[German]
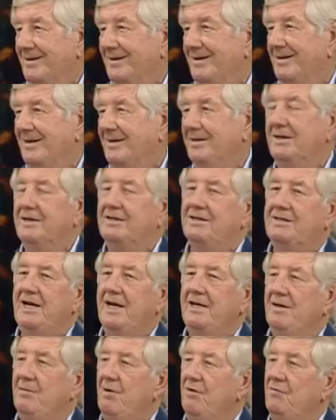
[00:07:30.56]
Also das
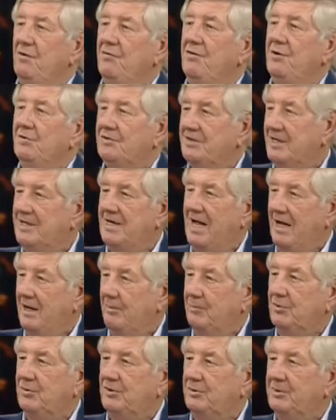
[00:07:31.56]
hängt immer, wo wir unseren
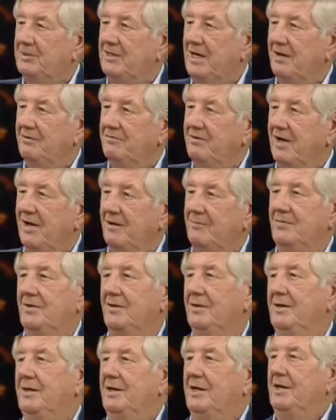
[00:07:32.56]
Nachholbedarf haben. Ne?
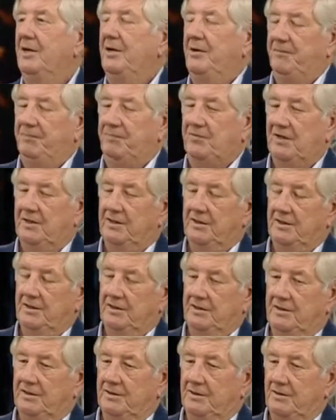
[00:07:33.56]
Mhm
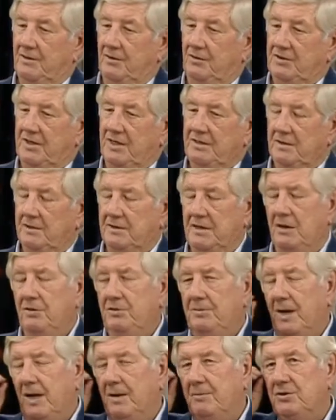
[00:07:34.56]
auch das,
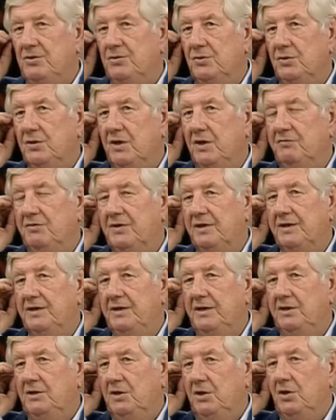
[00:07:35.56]
darüber habe ich schon
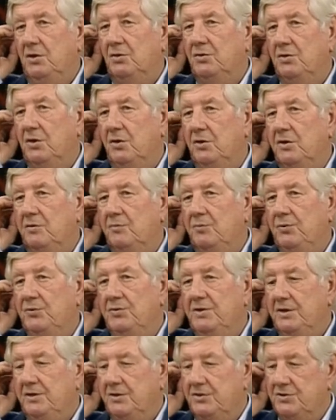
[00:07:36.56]
referiert und auch in den
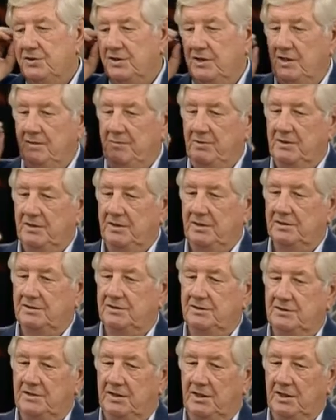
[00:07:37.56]
Büchern geschrieben, dass
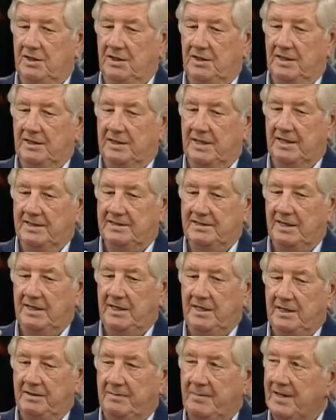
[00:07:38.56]
es
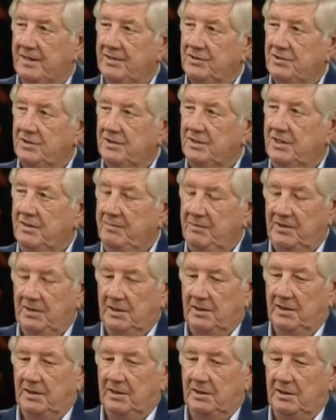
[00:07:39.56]
tatsächlich Menschen gibt,
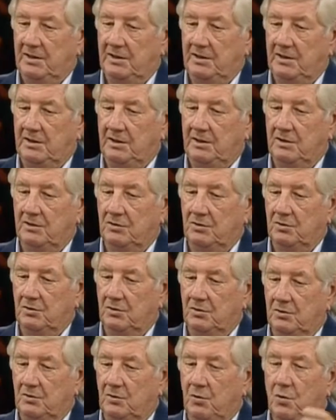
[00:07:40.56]
die
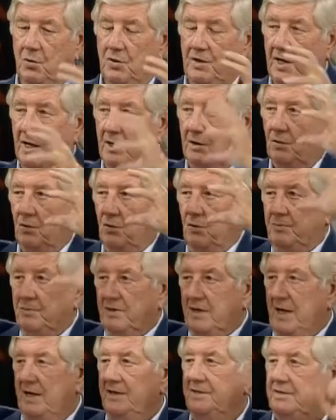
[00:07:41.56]
äh, hoch nach oben
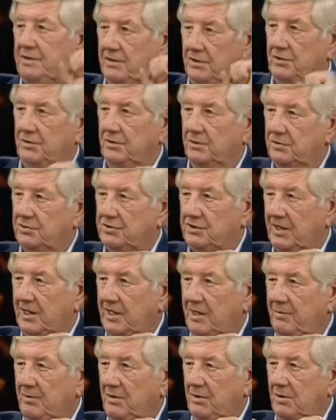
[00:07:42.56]
geistig
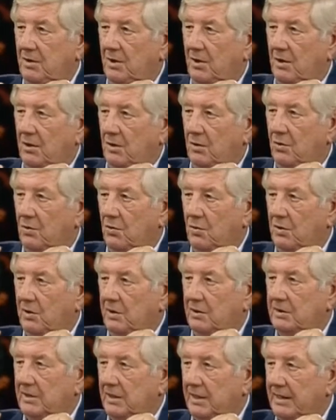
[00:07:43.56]
streben,
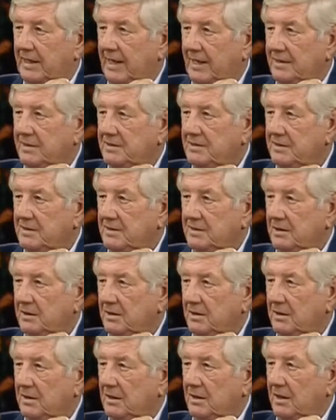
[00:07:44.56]
hochintelligent sind,
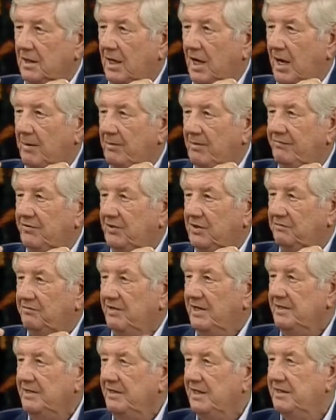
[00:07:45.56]
aber für die
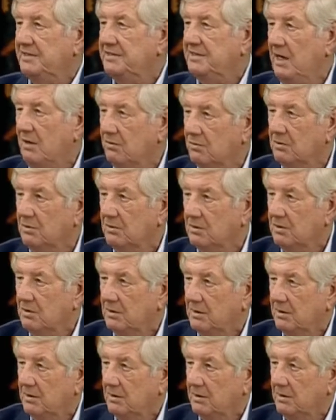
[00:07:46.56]
Welt nichts taugen.
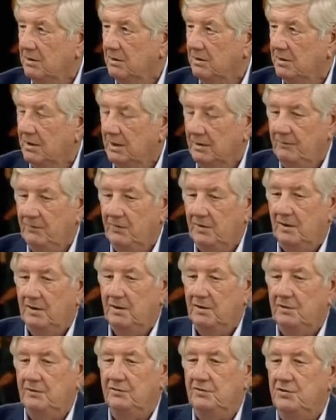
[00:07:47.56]
Ja?
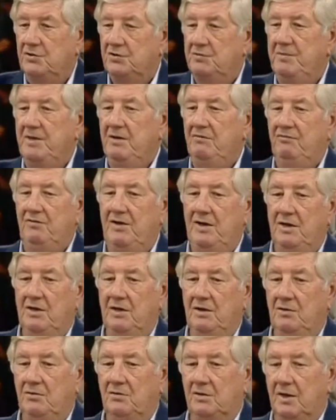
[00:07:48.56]
sind
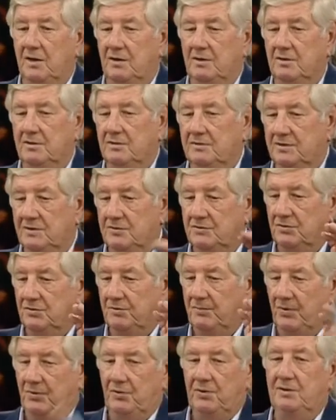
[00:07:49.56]
Schmierfinken oder äh, sind so
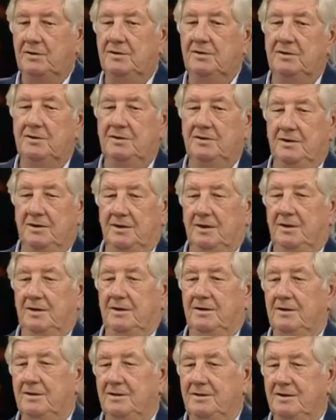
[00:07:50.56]
blöd, äh,
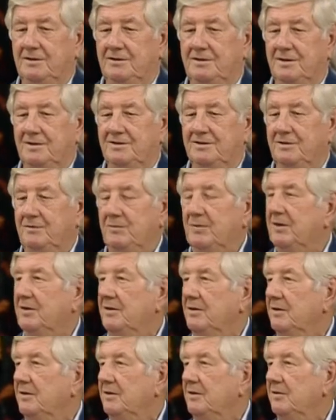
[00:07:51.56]
äh, dass, dass sie mit
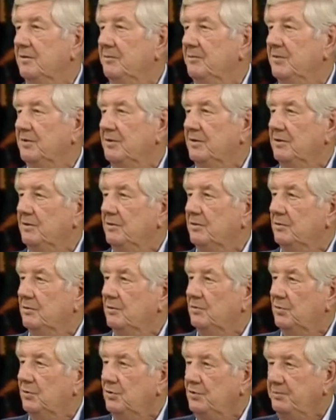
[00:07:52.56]
den
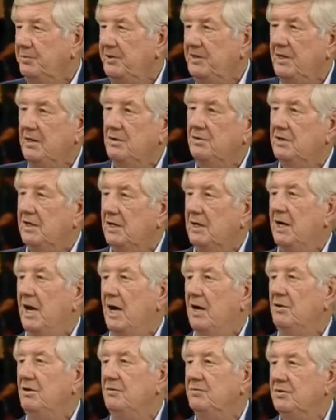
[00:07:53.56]
Grundbedingungen nicht
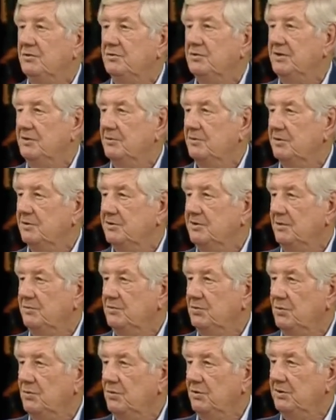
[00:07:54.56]
klarkommen, dass die, trotzdem
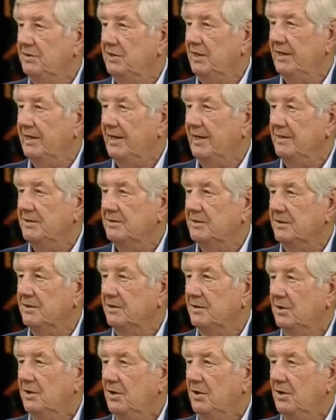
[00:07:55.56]
sie hochintelligent sind.